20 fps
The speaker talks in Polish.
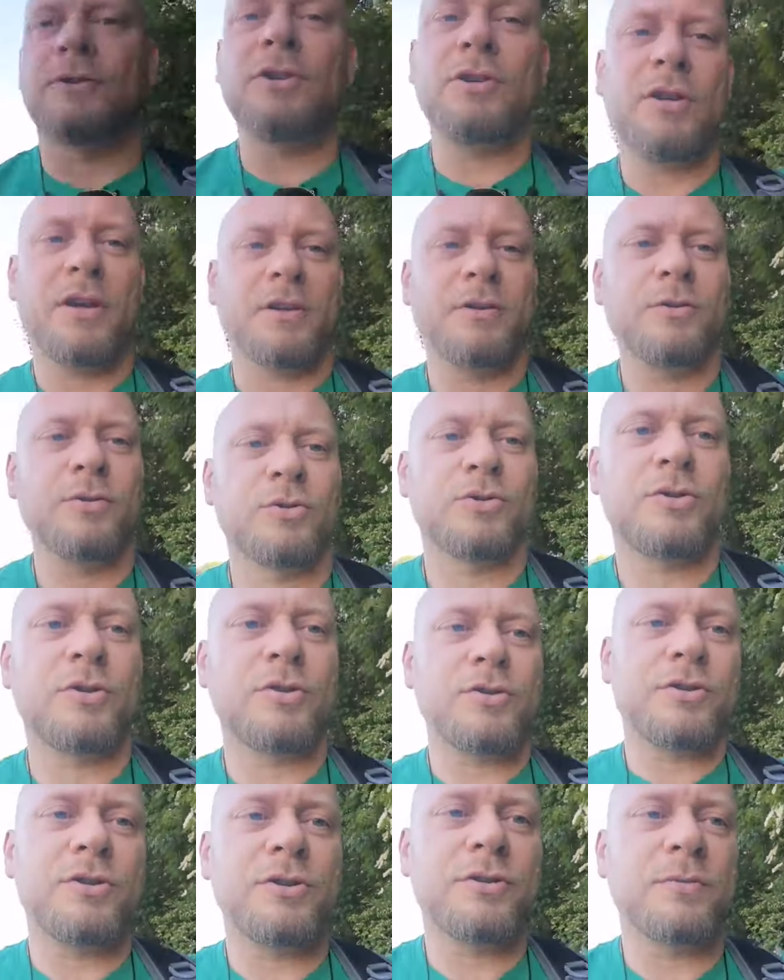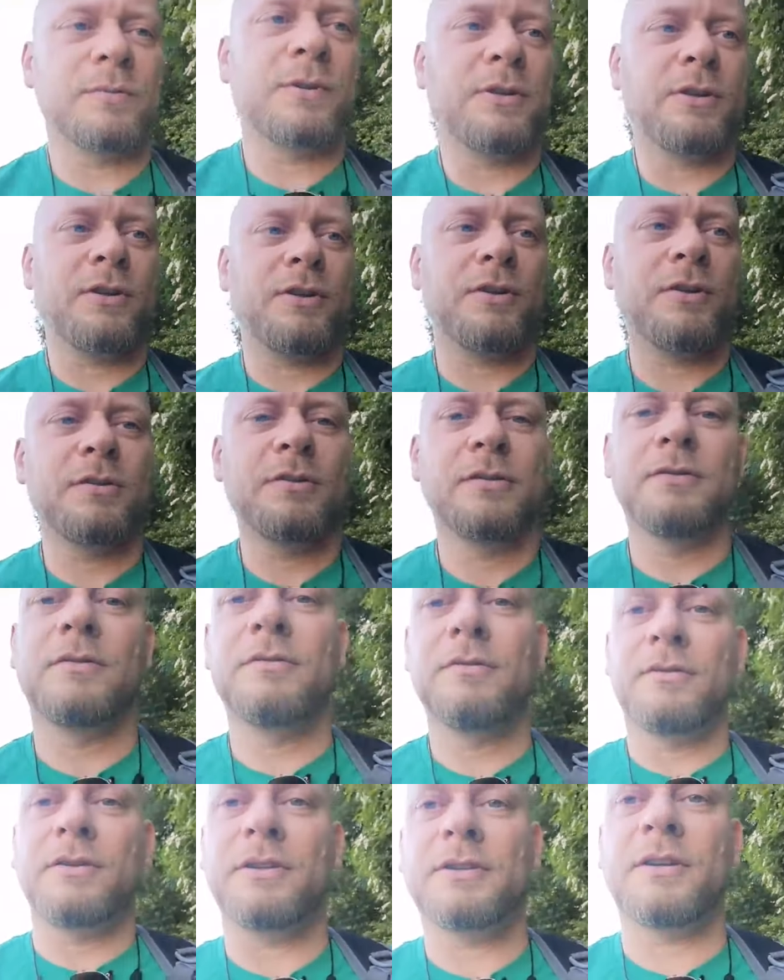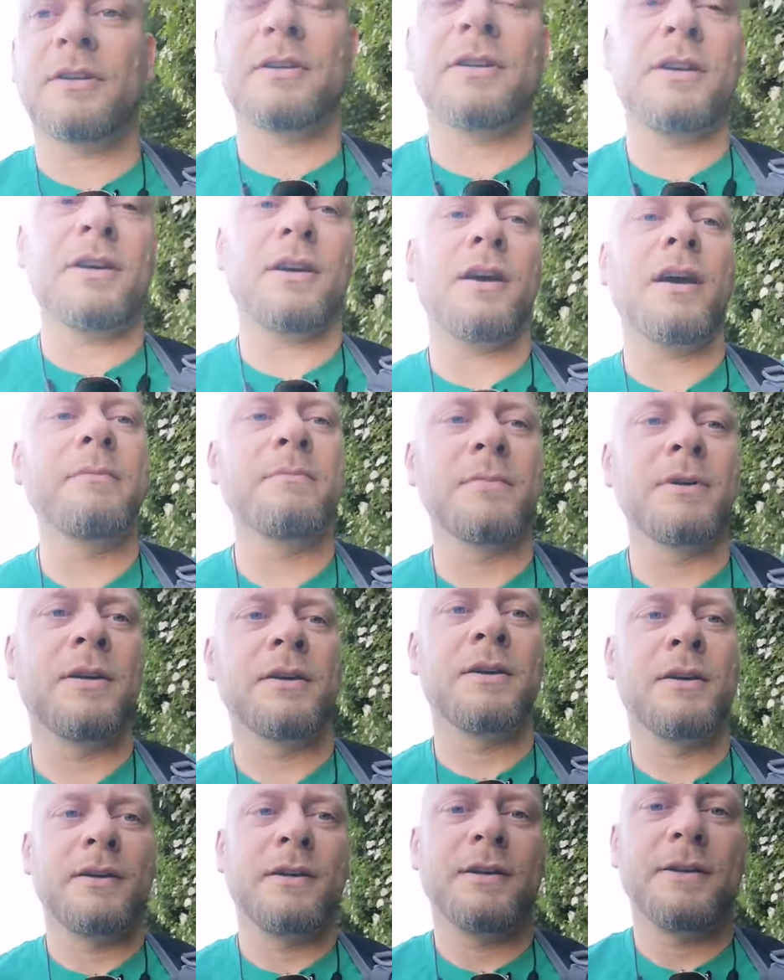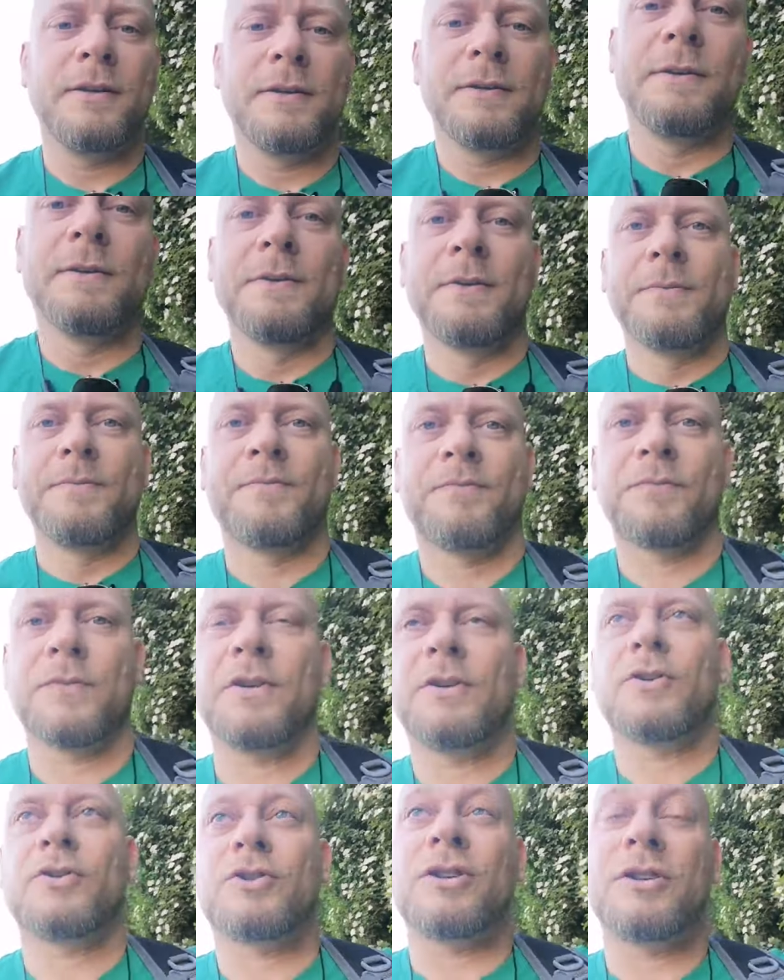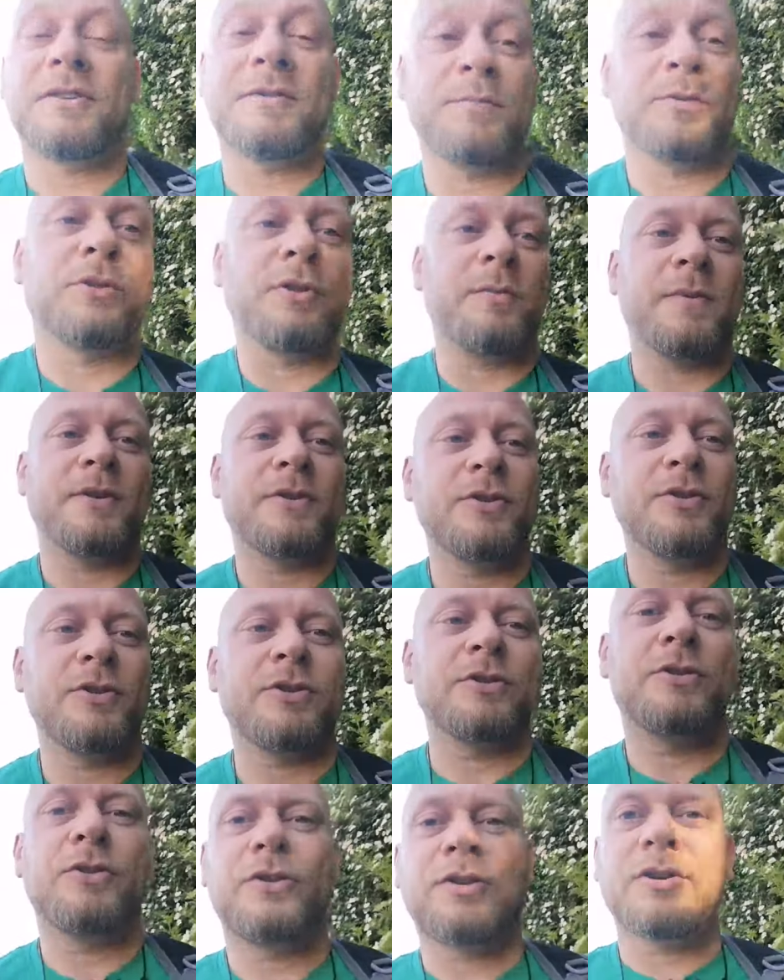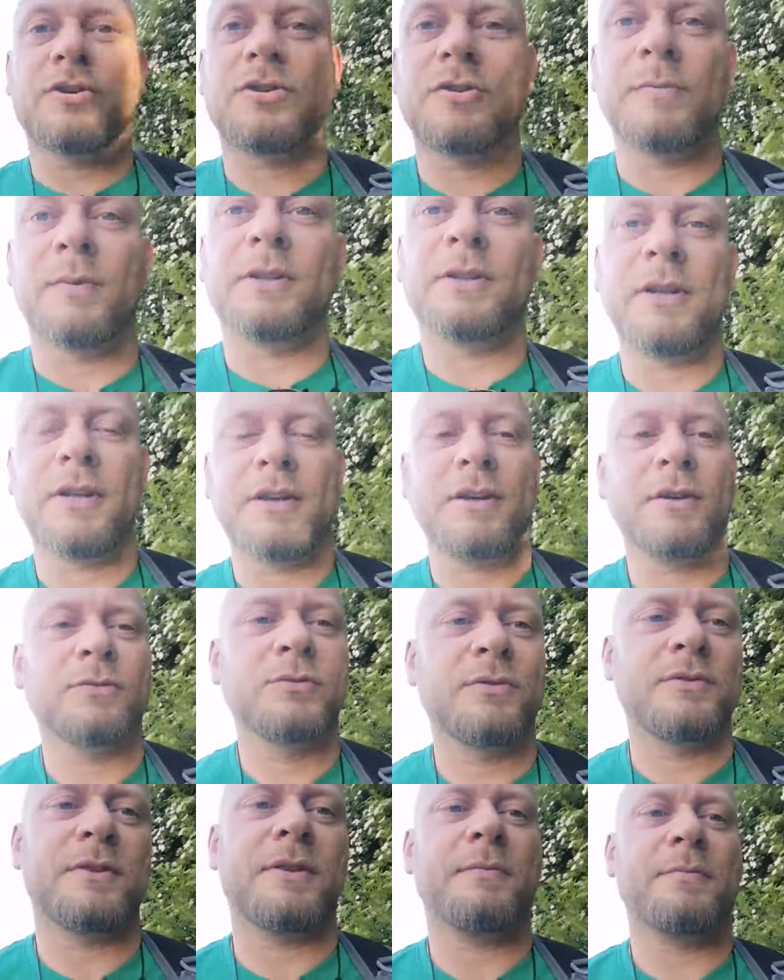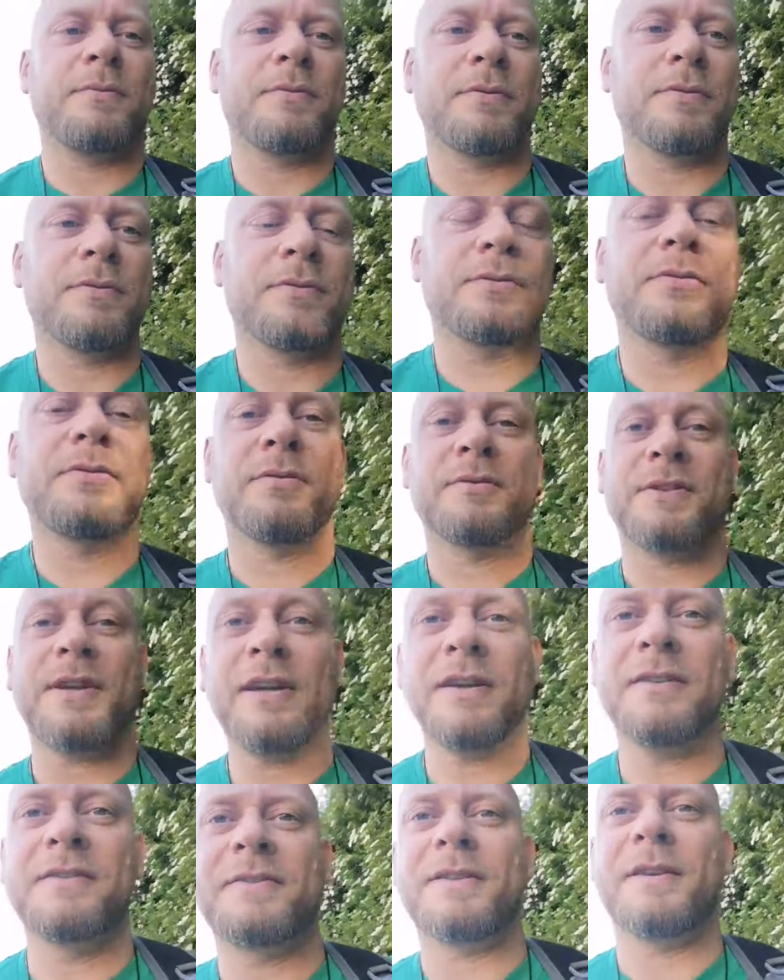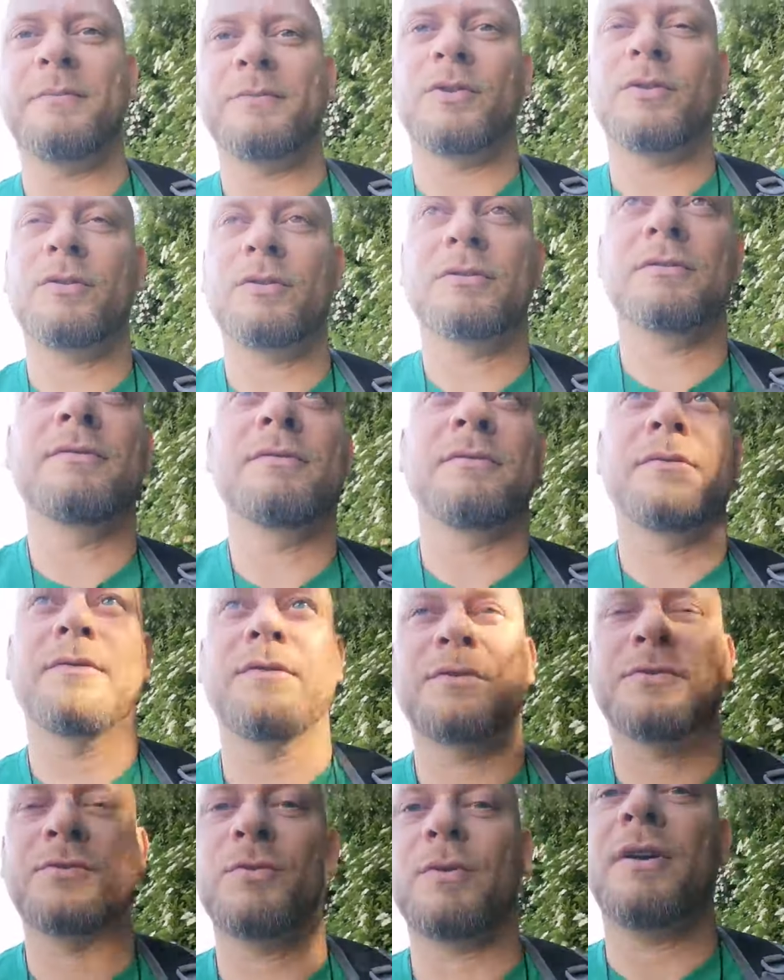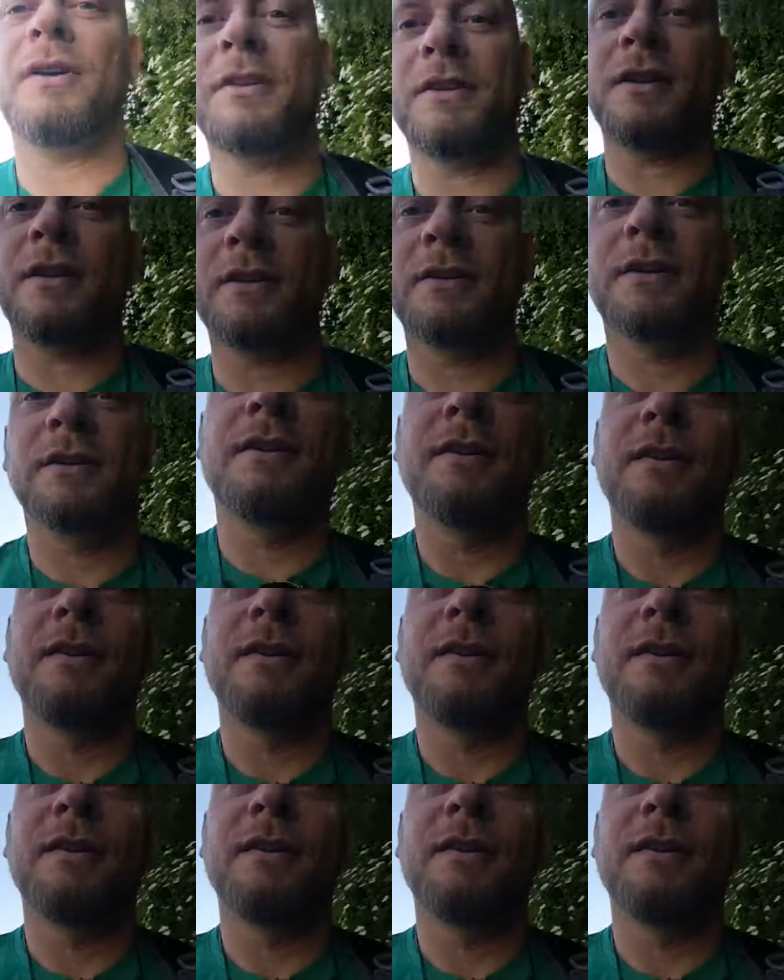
dzisiaj już doszliśmy do literki M jeżeli spodoba Ci się dzisiejszy materiał, to zachęcam do wysłuchania